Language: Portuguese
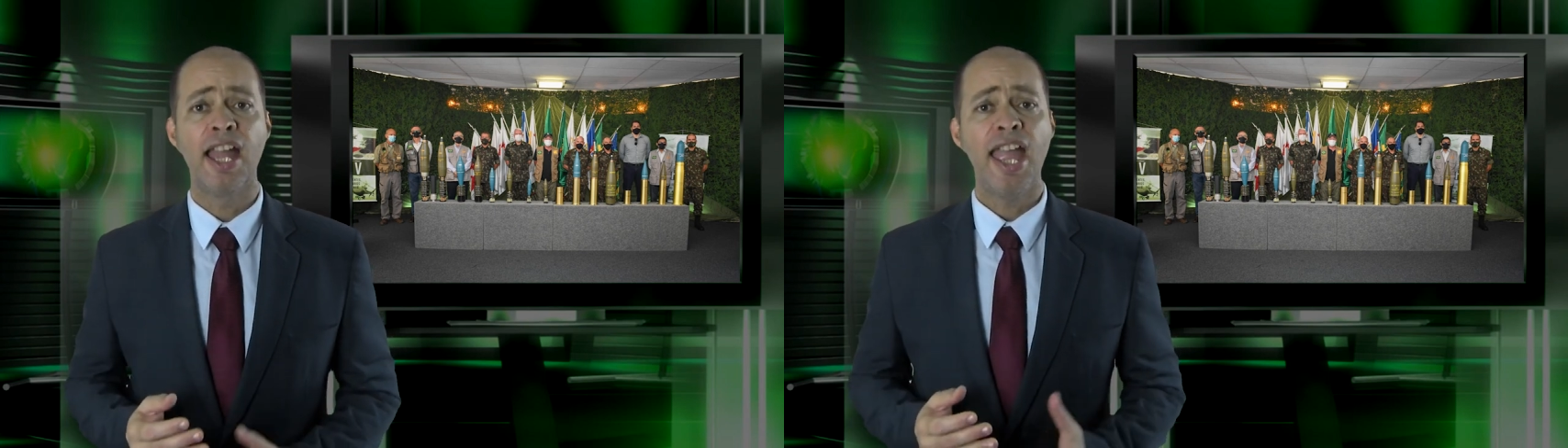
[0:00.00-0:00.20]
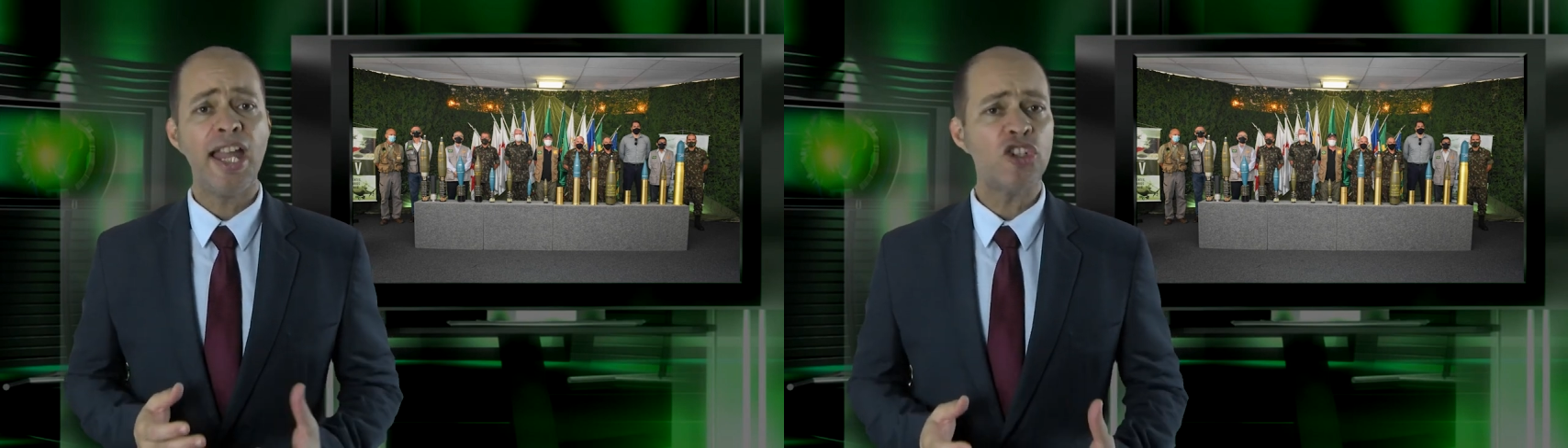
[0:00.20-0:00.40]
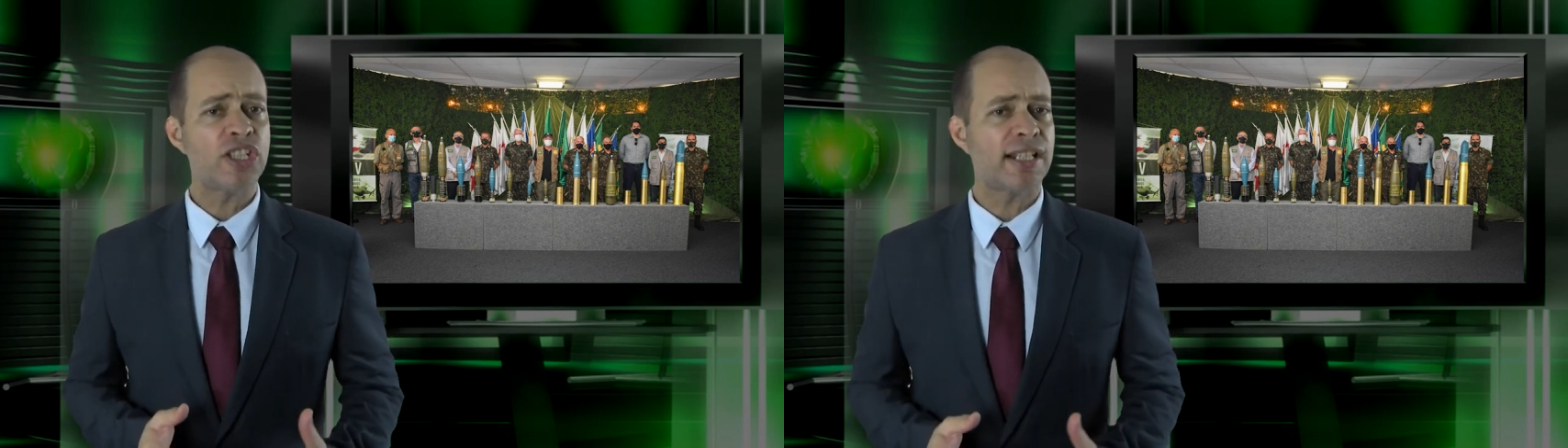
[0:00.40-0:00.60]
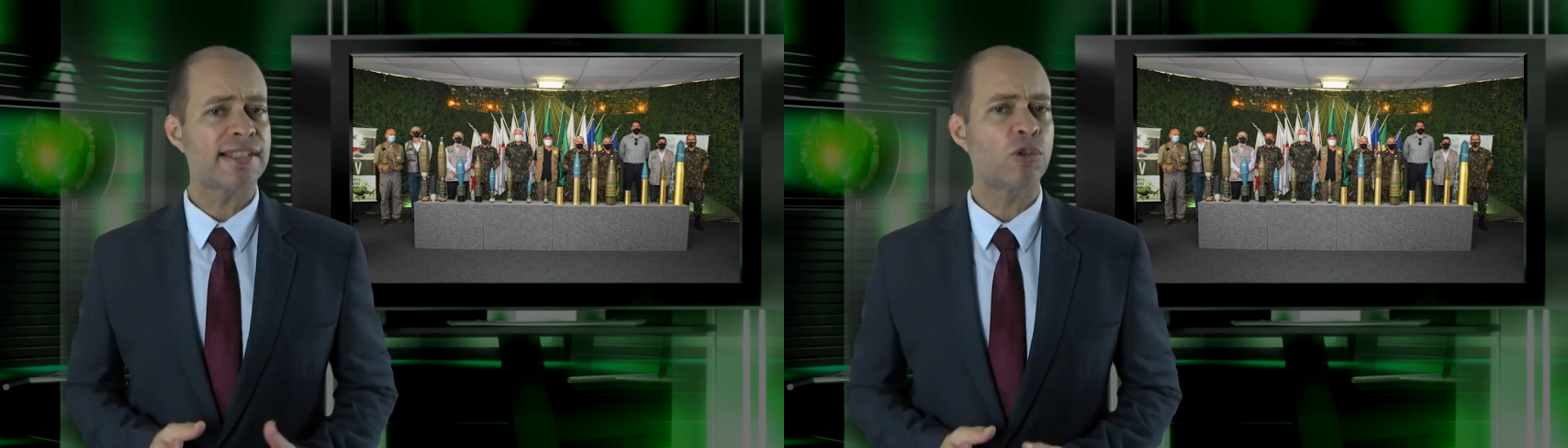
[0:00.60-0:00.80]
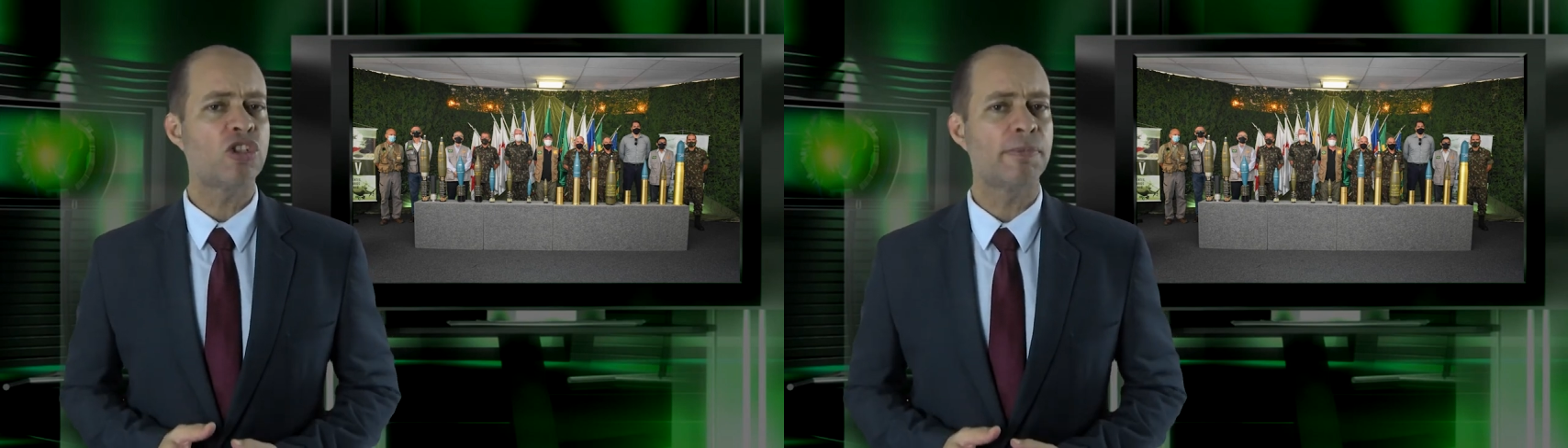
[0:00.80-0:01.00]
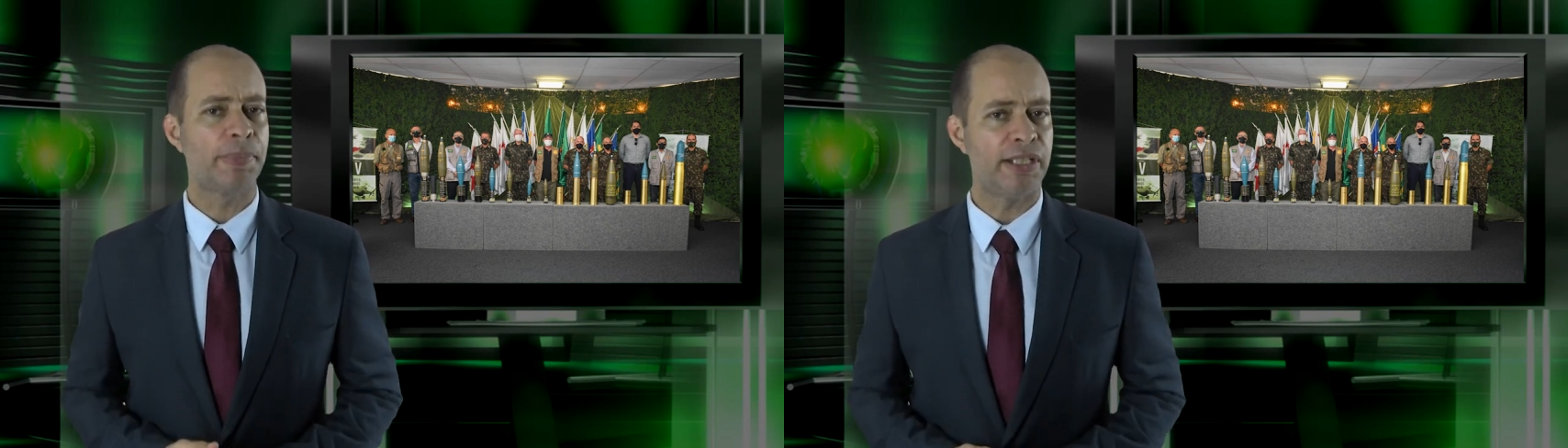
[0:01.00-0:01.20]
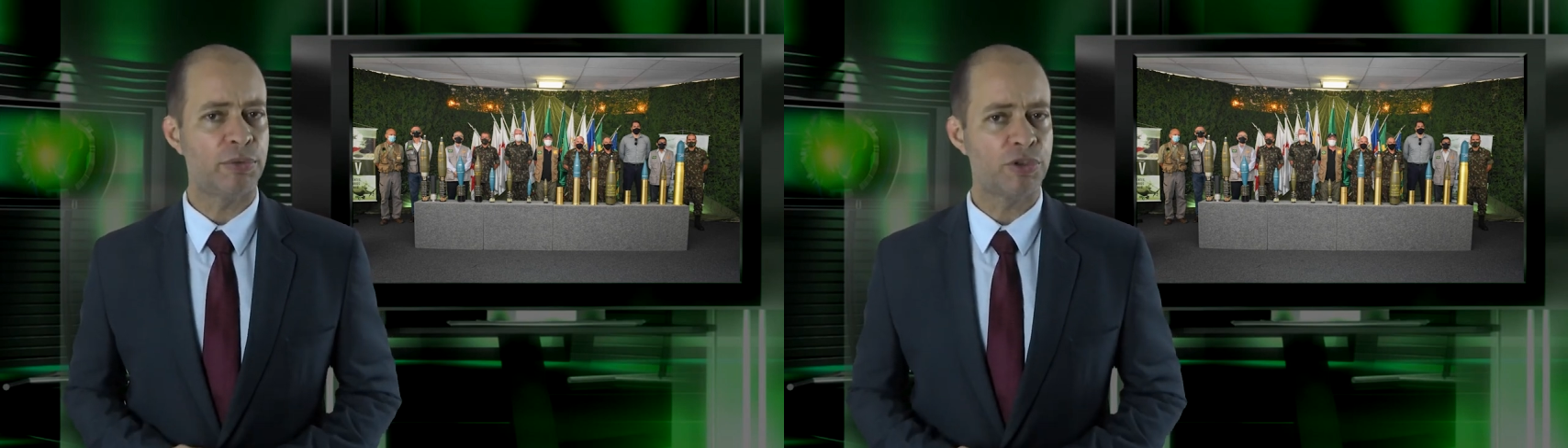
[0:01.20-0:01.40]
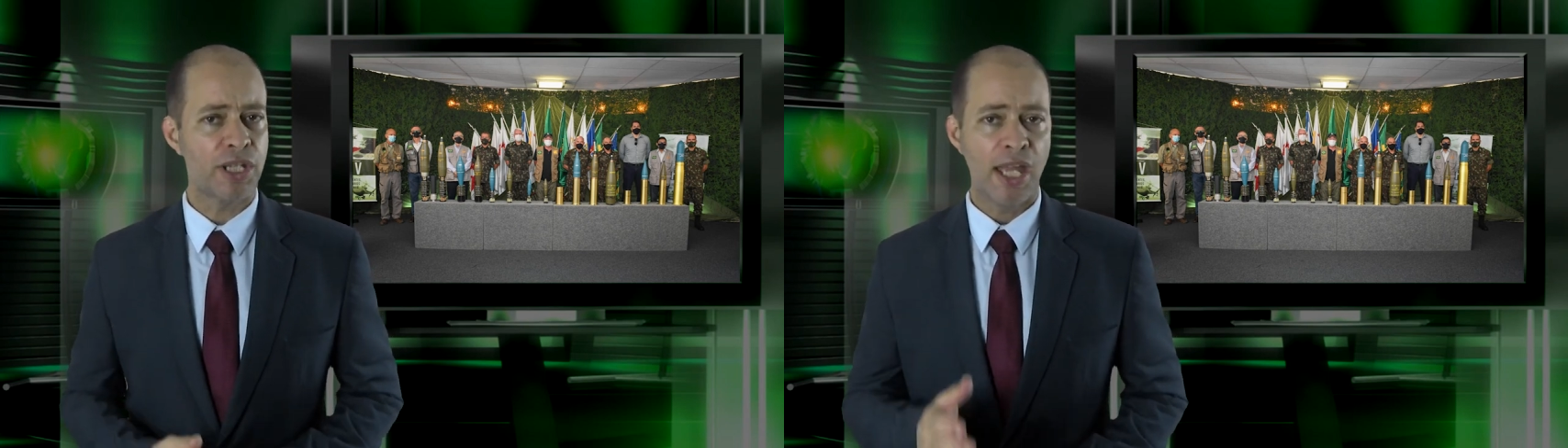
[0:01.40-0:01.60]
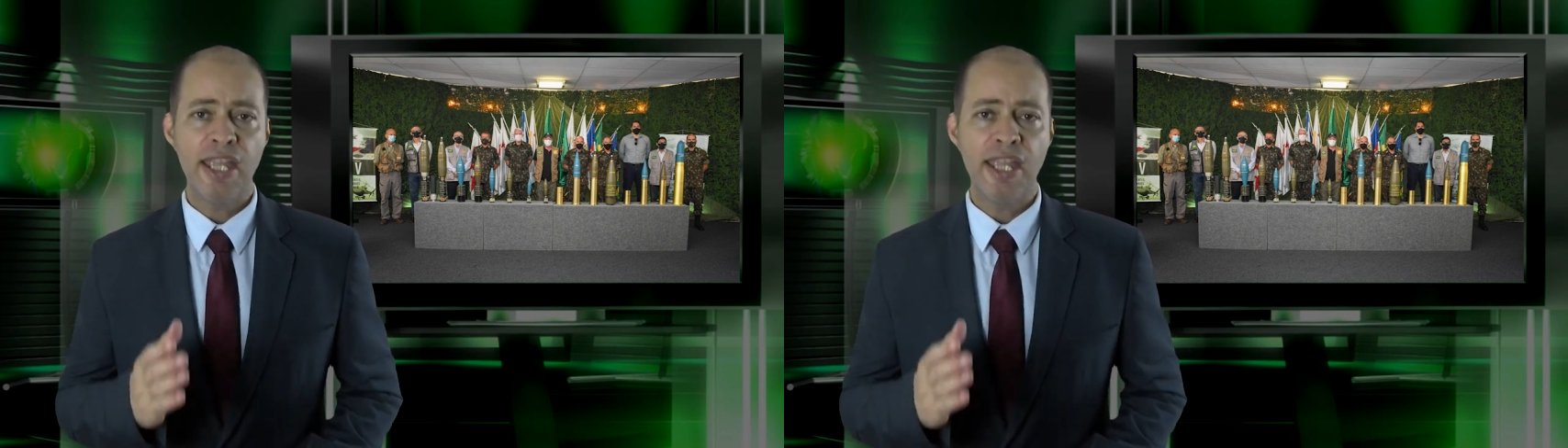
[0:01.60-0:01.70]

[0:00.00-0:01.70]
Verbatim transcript: é a geração de empregos